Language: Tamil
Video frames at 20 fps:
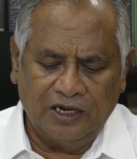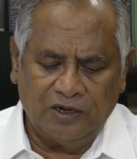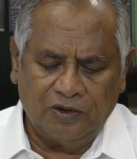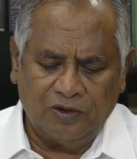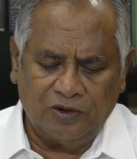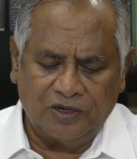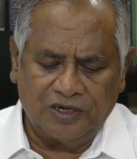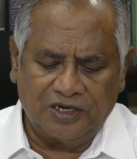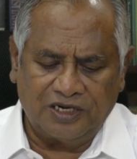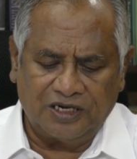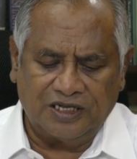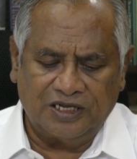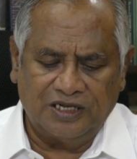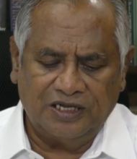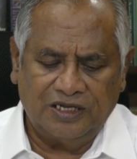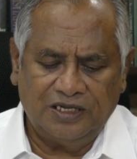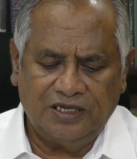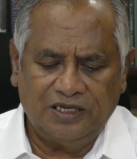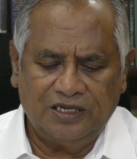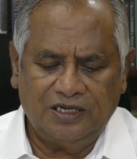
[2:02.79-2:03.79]
இன்னொன்று
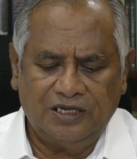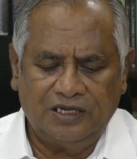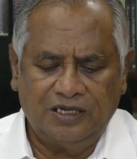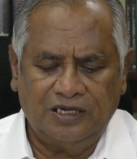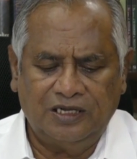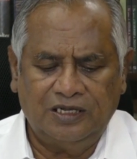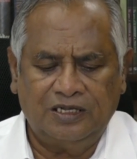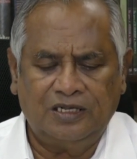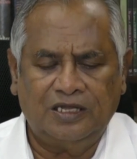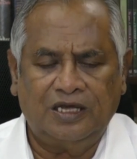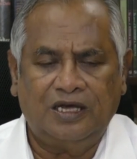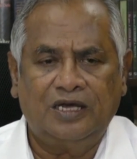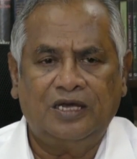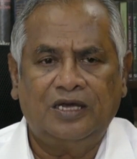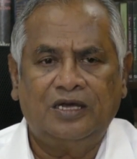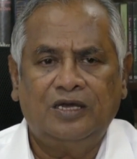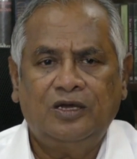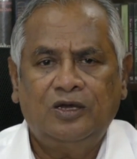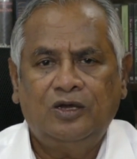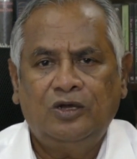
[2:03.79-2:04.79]
இந்த
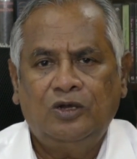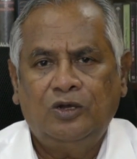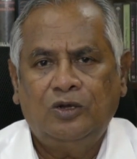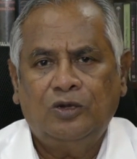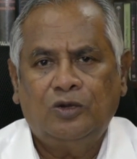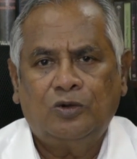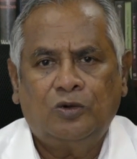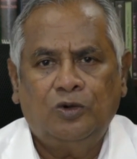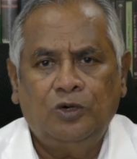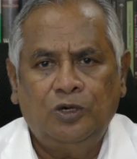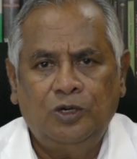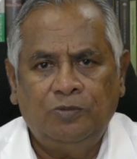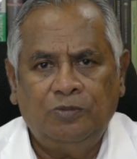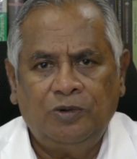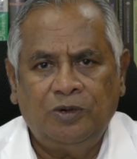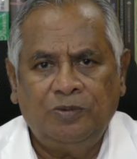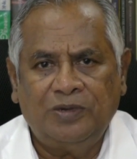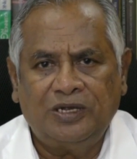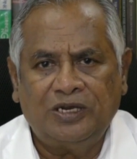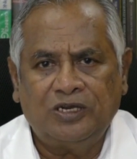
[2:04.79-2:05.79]

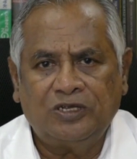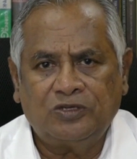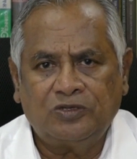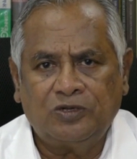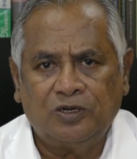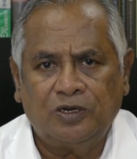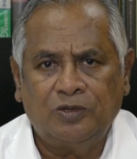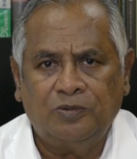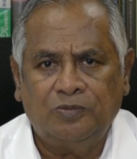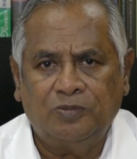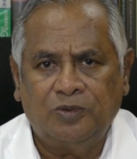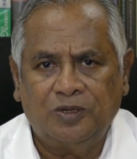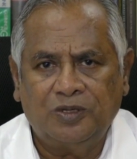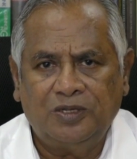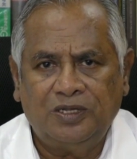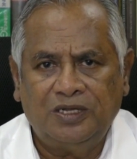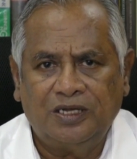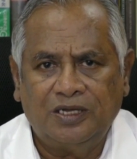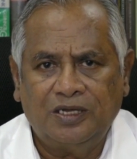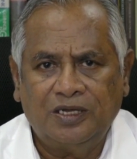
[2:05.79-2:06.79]
குடும்பம் என்று
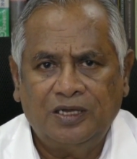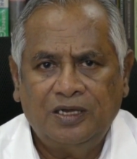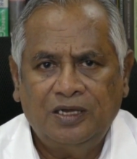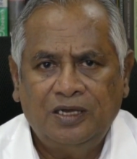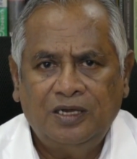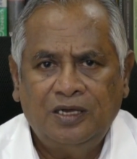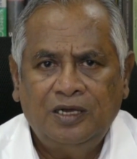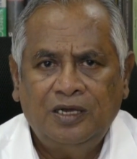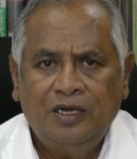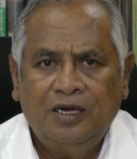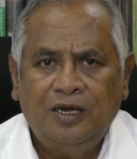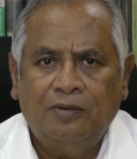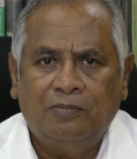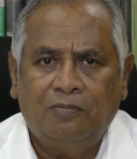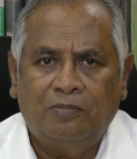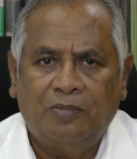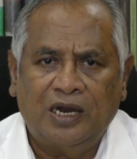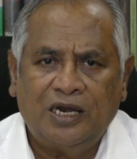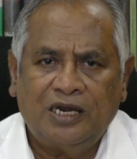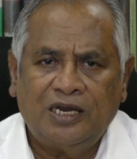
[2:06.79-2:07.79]
சொல்லும்போது
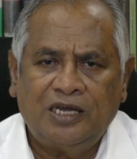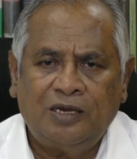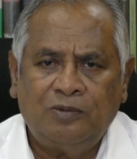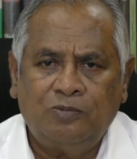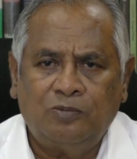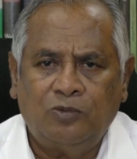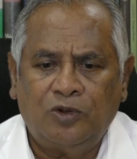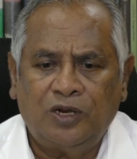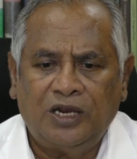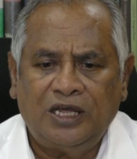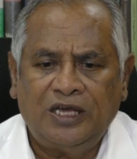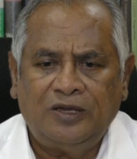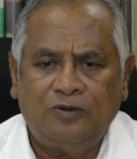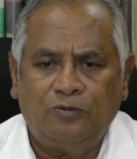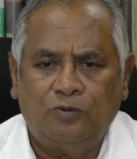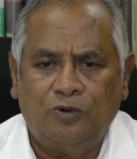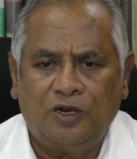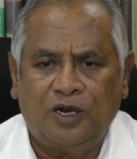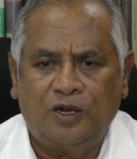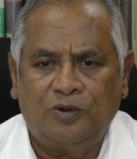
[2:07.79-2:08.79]
மனமுறை
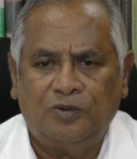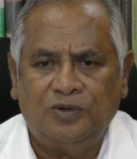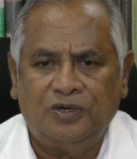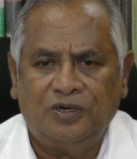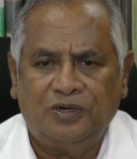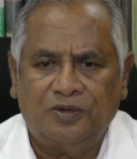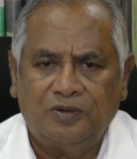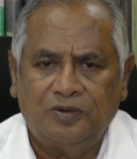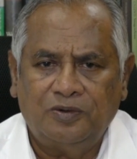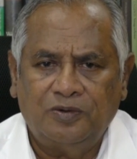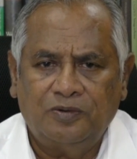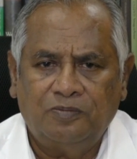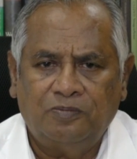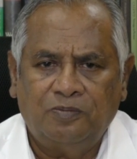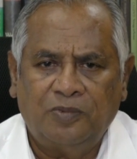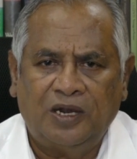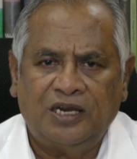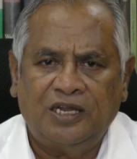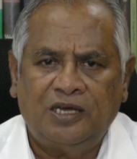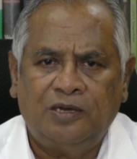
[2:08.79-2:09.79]
உறவு
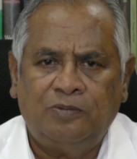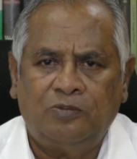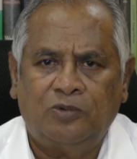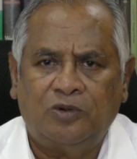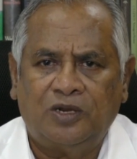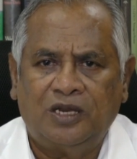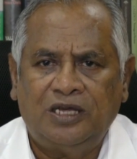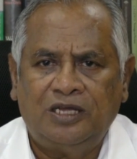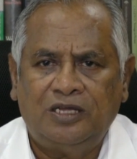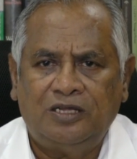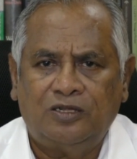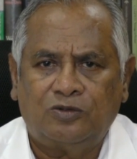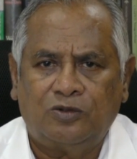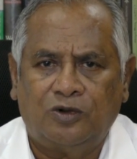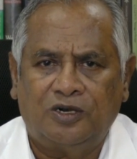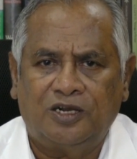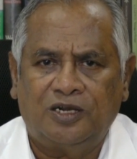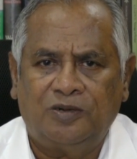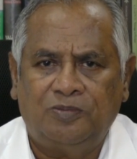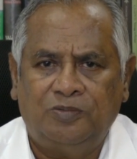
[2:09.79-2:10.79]
மனமுறை
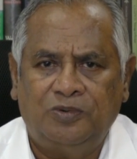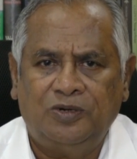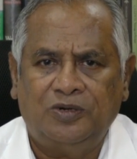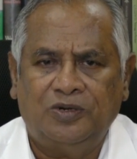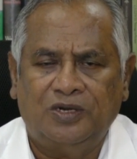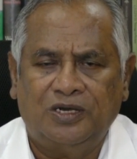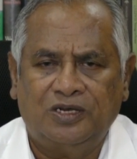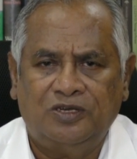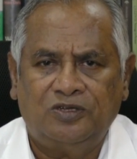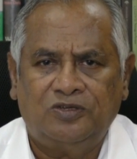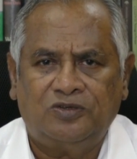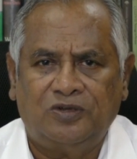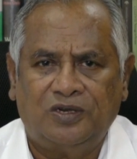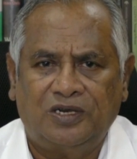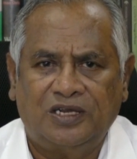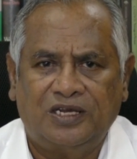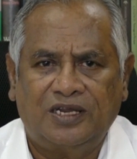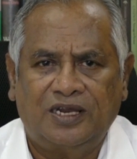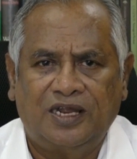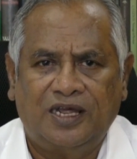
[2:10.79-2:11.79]
தொடர்பு என்று
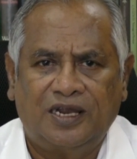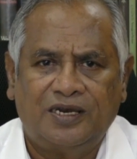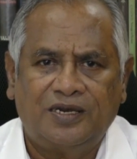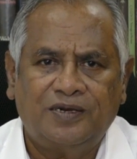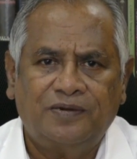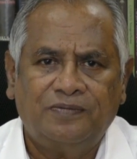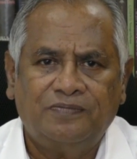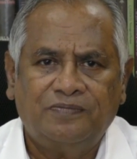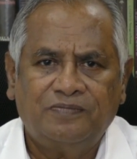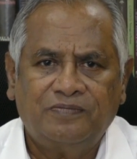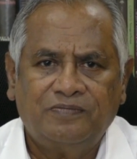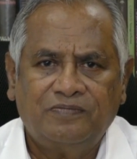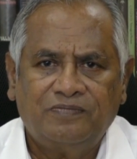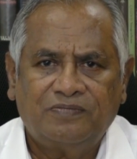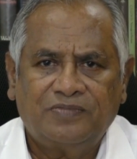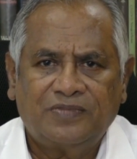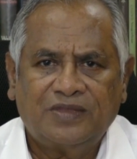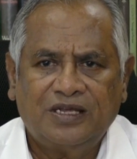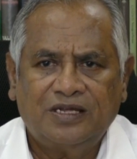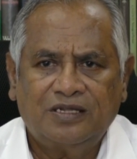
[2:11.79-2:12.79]
சொல்லுகிறார்
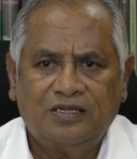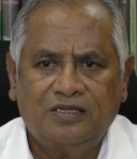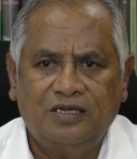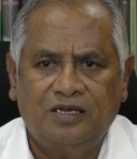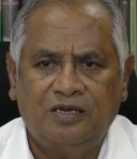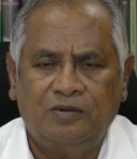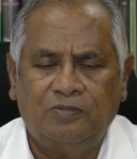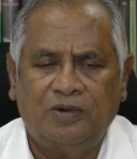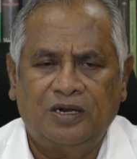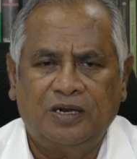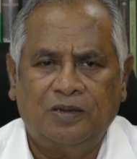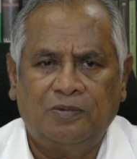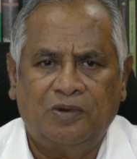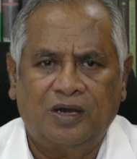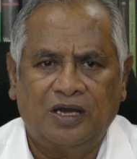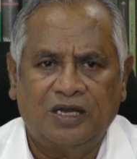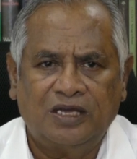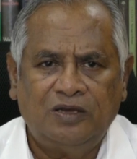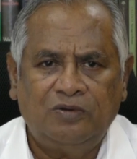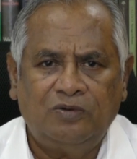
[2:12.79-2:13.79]

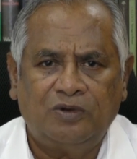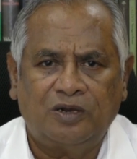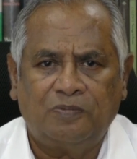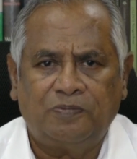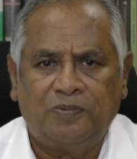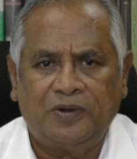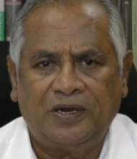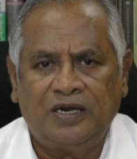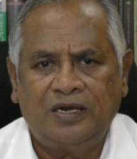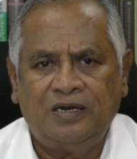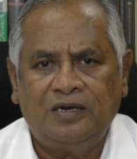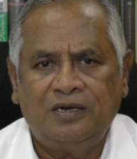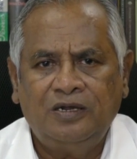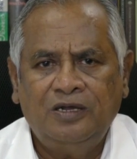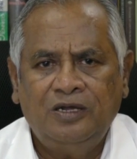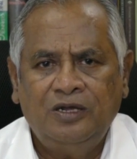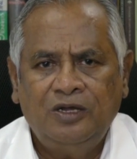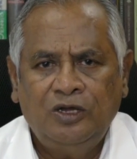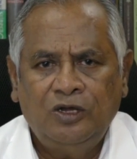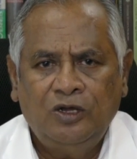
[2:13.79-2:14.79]
திருமணமாகி ஒரு பெண்
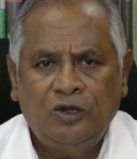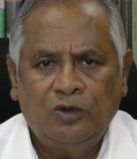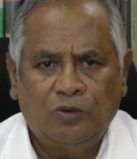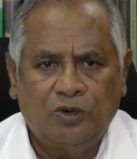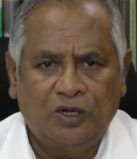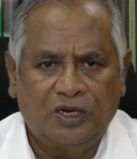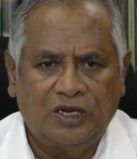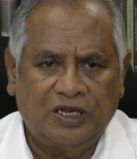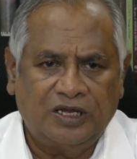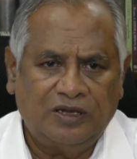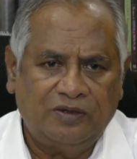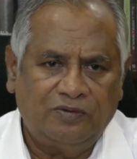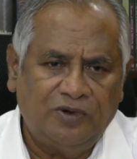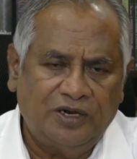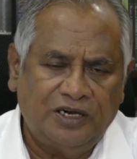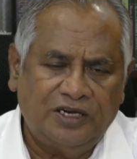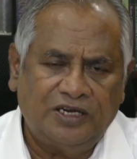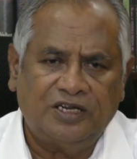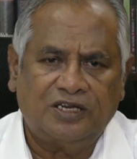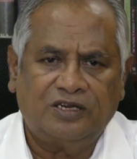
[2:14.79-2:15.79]
ஒரு
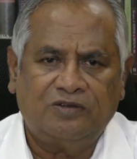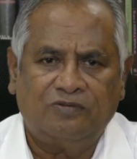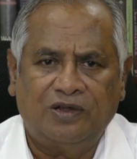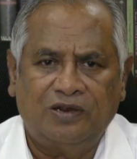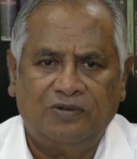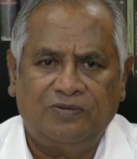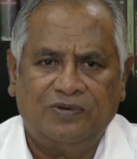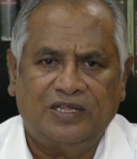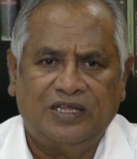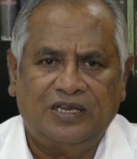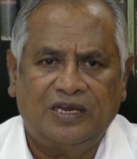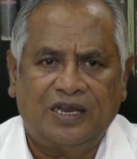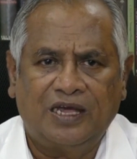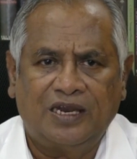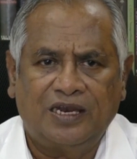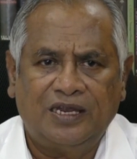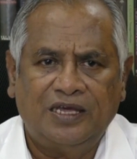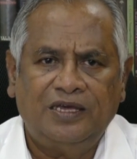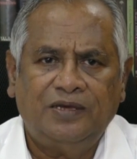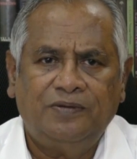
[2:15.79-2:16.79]
வீட்டிற்கு
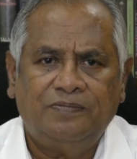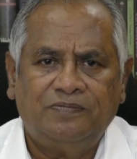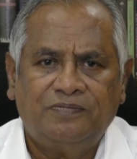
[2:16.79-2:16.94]
வருவதனாலே